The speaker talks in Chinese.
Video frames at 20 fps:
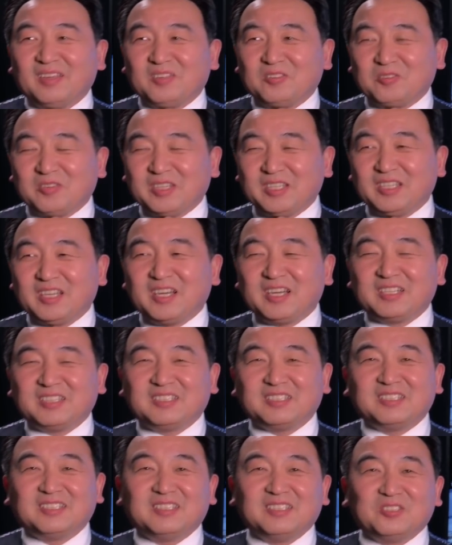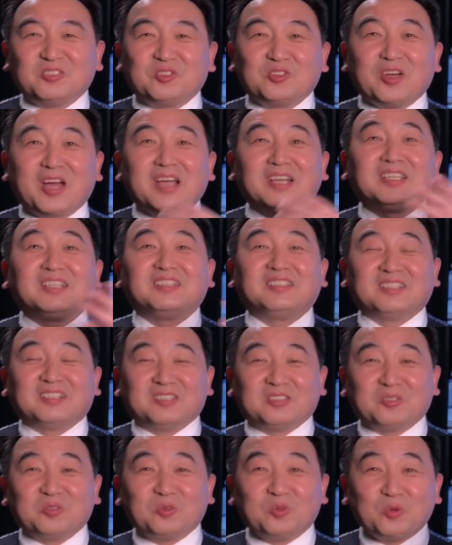所以呢，知权力
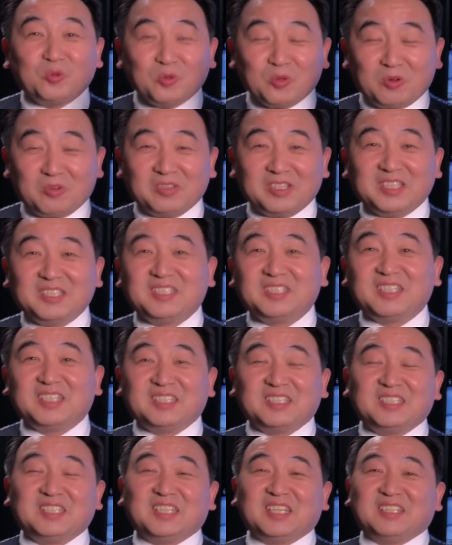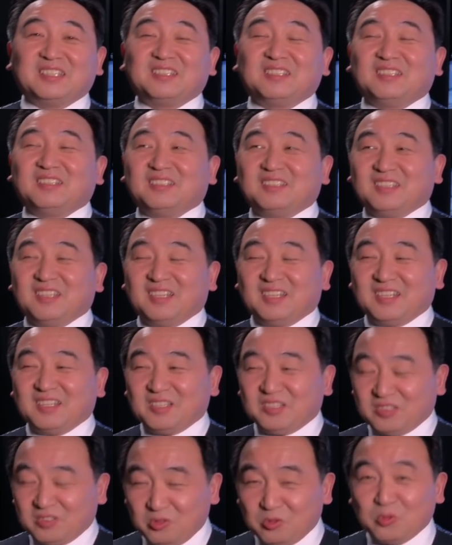者就拥有了一切解释，呃，
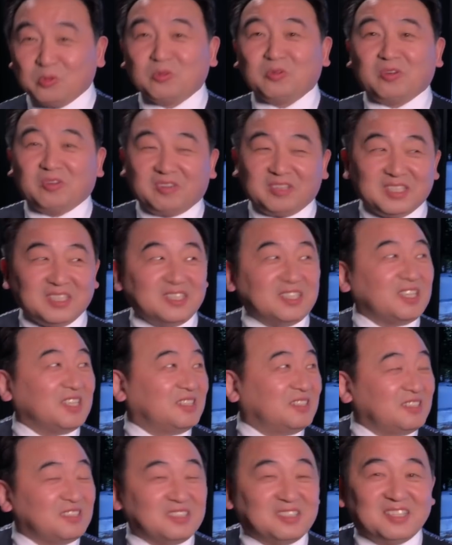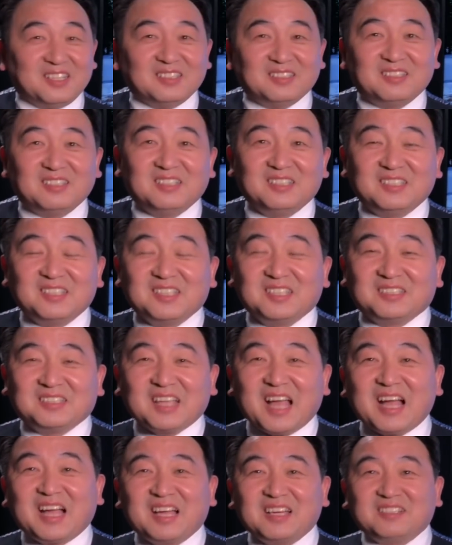就拥有了一切是解释一切，
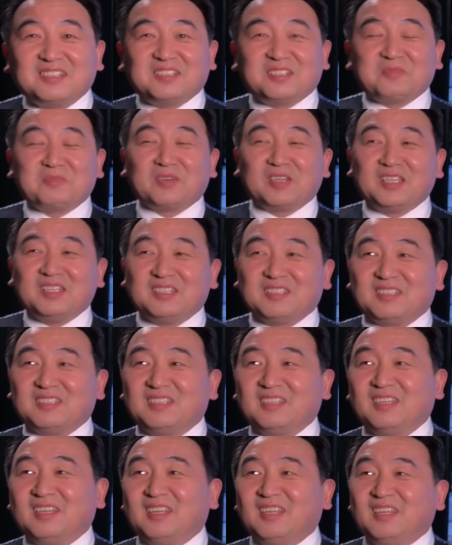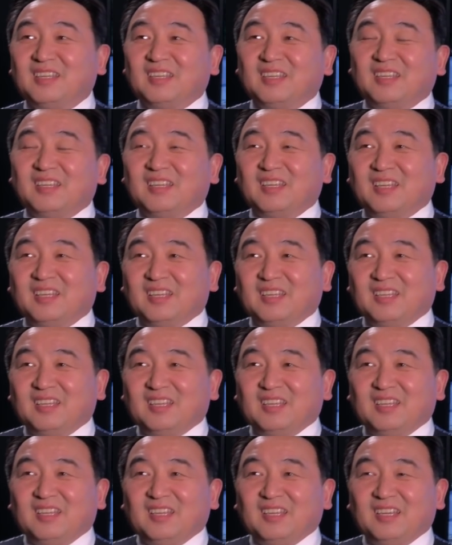大概是这么个意
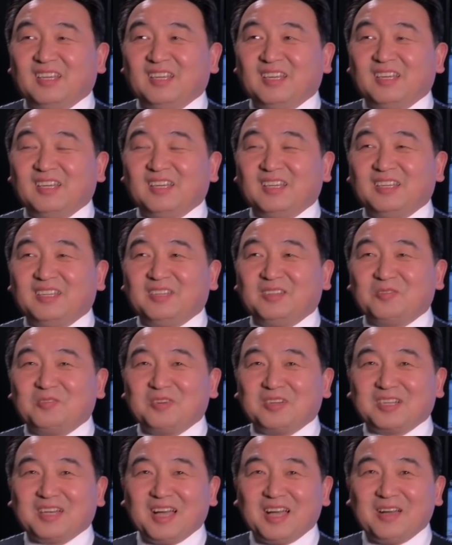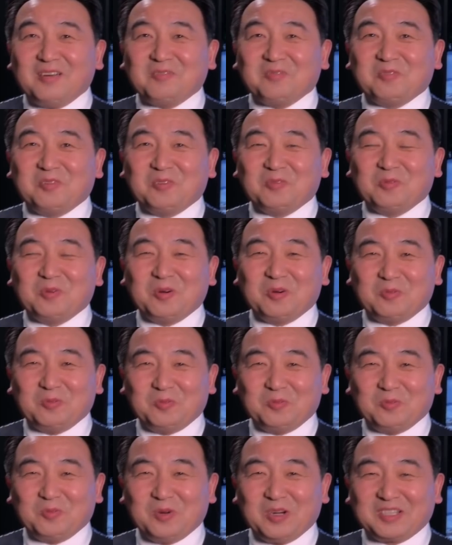思。”呃，我看我我
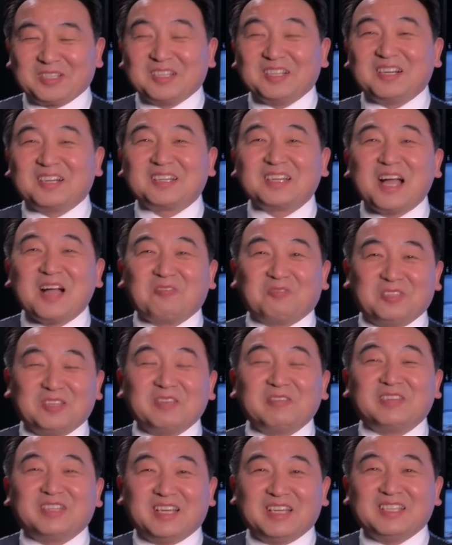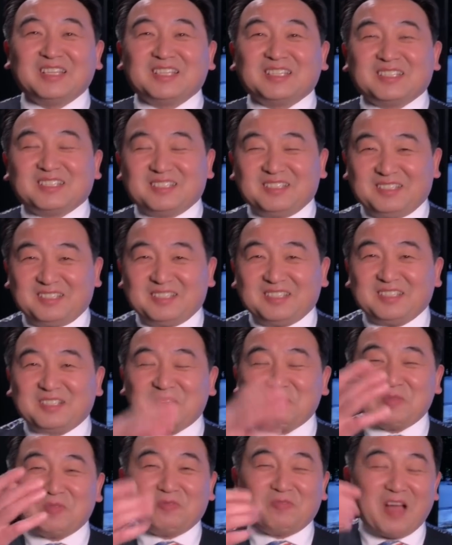我个人看过，因为人家是是
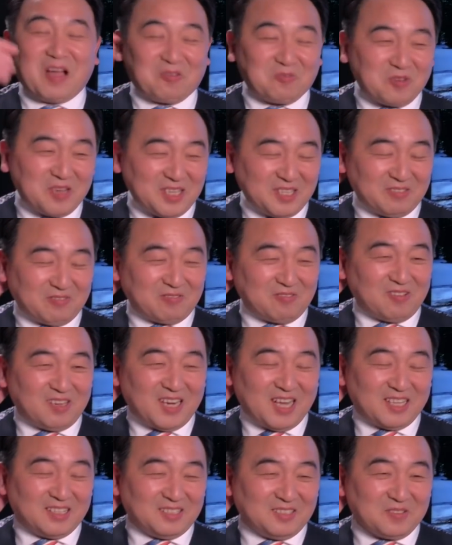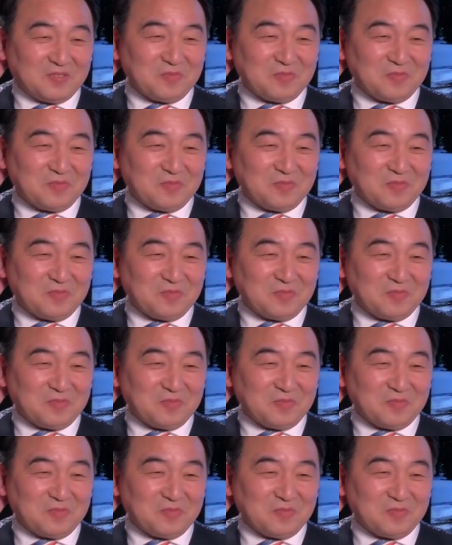这么反馈的过来的，